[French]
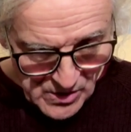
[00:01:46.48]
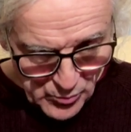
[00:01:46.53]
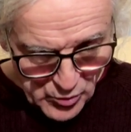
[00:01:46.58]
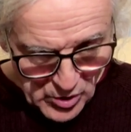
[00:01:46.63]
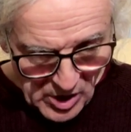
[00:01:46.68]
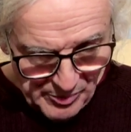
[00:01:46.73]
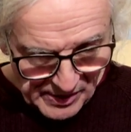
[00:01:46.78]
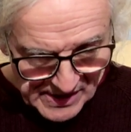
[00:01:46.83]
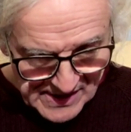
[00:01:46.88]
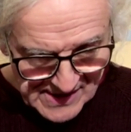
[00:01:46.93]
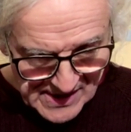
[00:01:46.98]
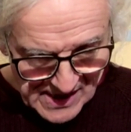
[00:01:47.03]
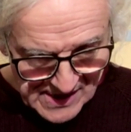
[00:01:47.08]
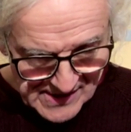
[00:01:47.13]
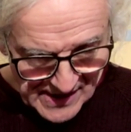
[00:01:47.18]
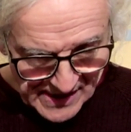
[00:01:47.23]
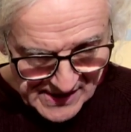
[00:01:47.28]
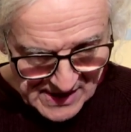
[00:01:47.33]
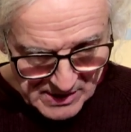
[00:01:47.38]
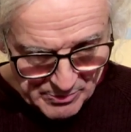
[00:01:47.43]
Puis après ça,
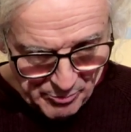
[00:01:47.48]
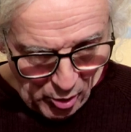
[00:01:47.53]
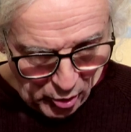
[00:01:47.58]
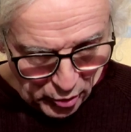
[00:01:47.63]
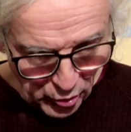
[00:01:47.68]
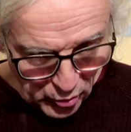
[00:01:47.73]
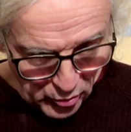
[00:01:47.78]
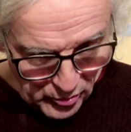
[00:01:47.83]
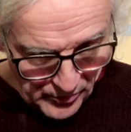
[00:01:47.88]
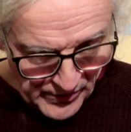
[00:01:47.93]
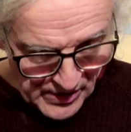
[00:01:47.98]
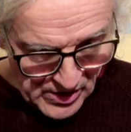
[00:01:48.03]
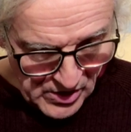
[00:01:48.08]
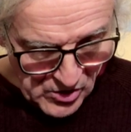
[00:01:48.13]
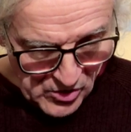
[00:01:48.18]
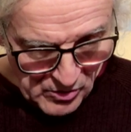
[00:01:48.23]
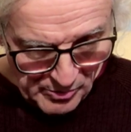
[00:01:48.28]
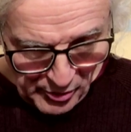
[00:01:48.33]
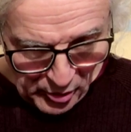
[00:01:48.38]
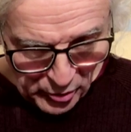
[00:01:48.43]
ça a été porno.
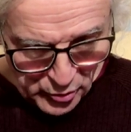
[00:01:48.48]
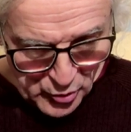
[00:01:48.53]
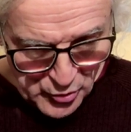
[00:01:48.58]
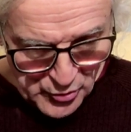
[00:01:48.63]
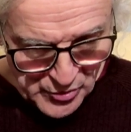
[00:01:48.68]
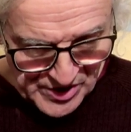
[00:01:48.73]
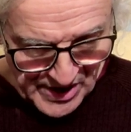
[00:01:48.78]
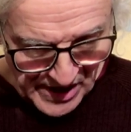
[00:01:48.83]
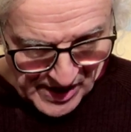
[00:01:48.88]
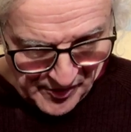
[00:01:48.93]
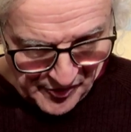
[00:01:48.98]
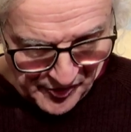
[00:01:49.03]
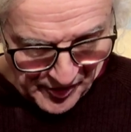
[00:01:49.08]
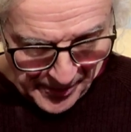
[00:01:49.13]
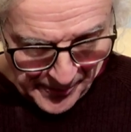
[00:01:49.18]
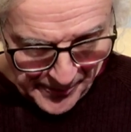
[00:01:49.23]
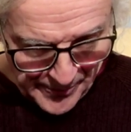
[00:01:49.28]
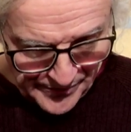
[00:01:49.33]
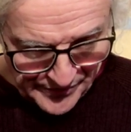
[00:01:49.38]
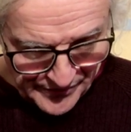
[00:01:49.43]
Porno jusqu'à la
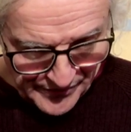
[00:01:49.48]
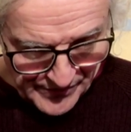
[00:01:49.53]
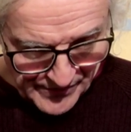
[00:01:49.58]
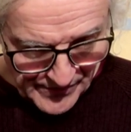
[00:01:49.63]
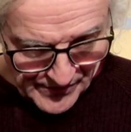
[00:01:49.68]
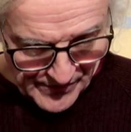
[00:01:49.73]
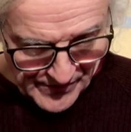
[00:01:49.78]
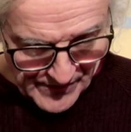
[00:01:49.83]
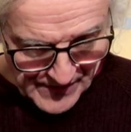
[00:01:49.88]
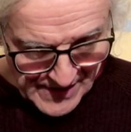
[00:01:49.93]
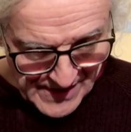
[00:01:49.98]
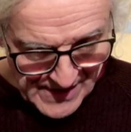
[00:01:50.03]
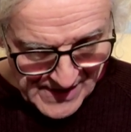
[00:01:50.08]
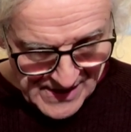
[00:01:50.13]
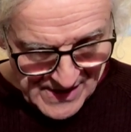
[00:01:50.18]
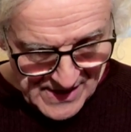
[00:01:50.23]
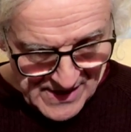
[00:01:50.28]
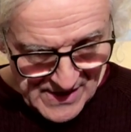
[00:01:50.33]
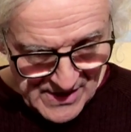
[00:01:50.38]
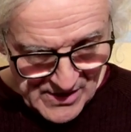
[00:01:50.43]
fin.
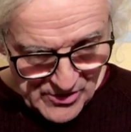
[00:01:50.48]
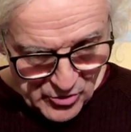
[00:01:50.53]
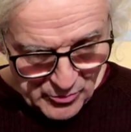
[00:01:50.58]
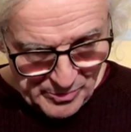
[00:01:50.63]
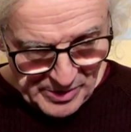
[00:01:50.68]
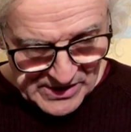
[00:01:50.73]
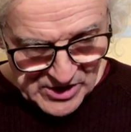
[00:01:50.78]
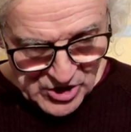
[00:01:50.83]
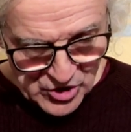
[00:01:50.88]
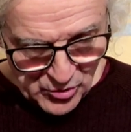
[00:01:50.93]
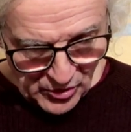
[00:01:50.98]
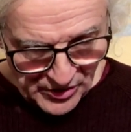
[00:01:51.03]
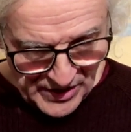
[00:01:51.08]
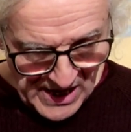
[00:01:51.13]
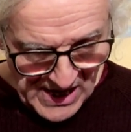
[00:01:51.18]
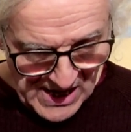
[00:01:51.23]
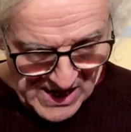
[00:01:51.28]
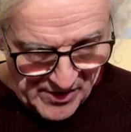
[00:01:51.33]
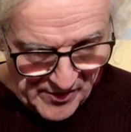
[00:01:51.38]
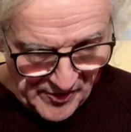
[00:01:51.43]
Le pâté
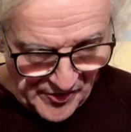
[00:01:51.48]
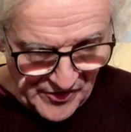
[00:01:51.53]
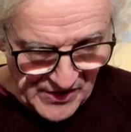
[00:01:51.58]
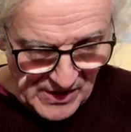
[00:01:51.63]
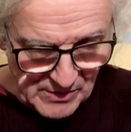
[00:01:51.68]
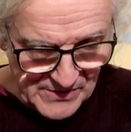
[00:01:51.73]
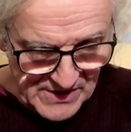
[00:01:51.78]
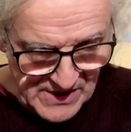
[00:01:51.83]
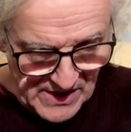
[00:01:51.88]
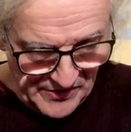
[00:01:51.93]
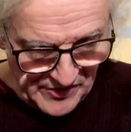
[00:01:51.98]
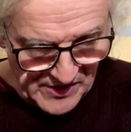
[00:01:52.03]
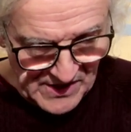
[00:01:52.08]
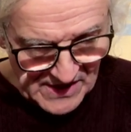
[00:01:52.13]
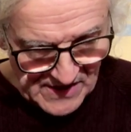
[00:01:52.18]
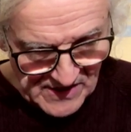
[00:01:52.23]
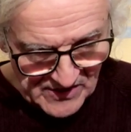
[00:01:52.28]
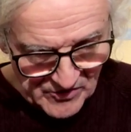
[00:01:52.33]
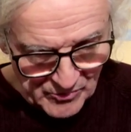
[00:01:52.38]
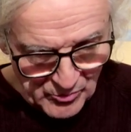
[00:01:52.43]
journal ferme
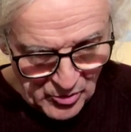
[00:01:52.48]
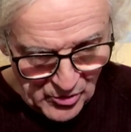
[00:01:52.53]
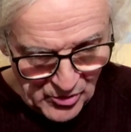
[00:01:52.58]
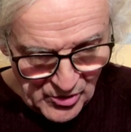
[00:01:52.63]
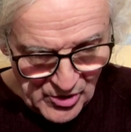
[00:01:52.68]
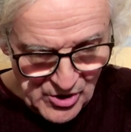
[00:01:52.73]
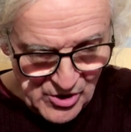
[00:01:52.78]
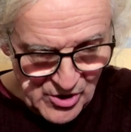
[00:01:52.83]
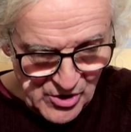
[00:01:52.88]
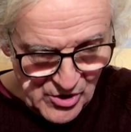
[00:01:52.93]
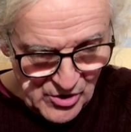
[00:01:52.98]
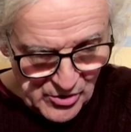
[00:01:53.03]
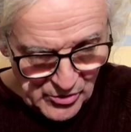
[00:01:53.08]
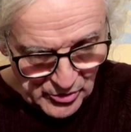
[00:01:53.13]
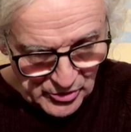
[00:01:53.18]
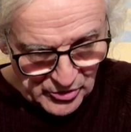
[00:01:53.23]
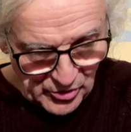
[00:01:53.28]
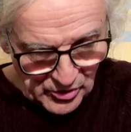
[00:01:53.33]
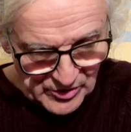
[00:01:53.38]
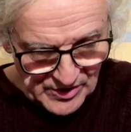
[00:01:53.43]
définitivement
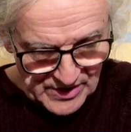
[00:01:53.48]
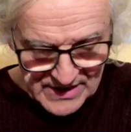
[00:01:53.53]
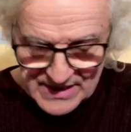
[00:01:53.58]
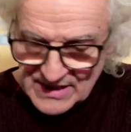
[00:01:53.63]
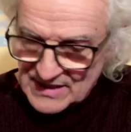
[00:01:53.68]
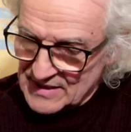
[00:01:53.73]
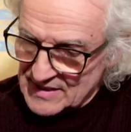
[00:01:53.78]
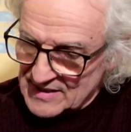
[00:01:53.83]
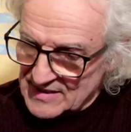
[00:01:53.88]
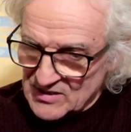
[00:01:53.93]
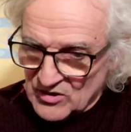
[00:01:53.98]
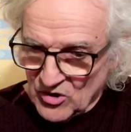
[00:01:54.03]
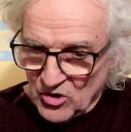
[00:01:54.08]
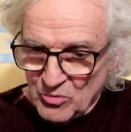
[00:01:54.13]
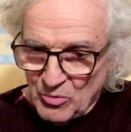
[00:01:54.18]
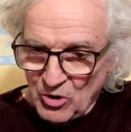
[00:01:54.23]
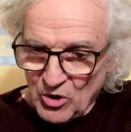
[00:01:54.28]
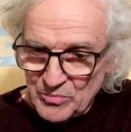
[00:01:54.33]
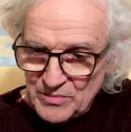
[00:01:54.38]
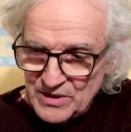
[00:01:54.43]
le 31
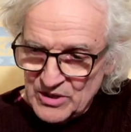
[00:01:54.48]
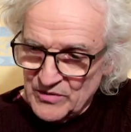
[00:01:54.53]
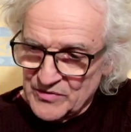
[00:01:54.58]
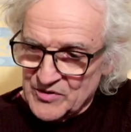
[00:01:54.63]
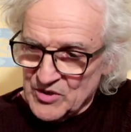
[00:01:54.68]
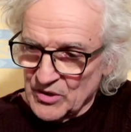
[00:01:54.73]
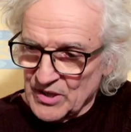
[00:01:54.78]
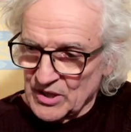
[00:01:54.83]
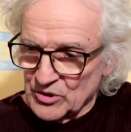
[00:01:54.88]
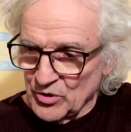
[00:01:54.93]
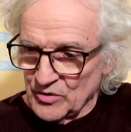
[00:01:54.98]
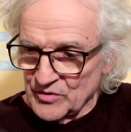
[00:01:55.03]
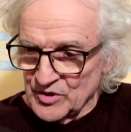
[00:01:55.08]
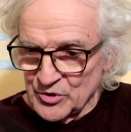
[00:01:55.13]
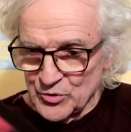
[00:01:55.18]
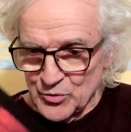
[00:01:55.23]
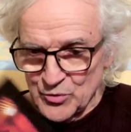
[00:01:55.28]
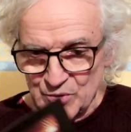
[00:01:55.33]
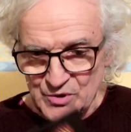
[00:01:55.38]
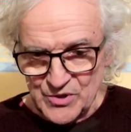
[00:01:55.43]
décembre
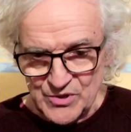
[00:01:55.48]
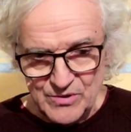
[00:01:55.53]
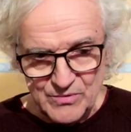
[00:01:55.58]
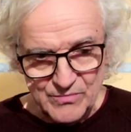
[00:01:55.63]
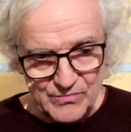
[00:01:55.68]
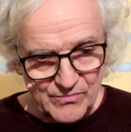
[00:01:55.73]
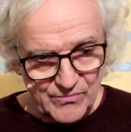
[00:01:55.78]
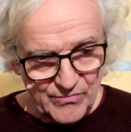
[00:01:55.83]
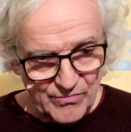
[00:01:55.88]
1992.